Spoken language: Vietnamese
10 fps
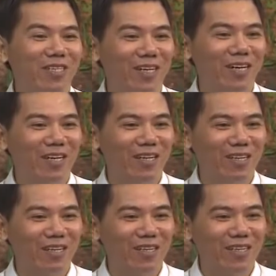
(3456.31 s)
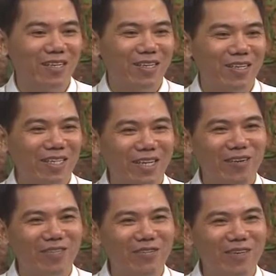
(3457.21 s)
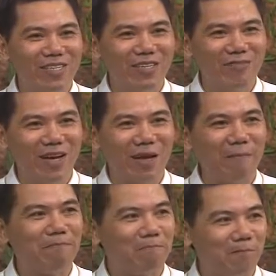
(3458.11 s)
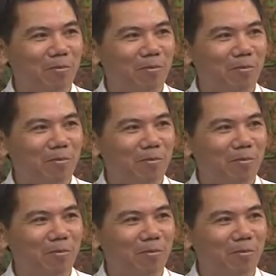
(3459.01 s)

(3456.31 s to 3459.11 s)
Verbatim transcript: giờ. Chứ nếu như bây giờ mà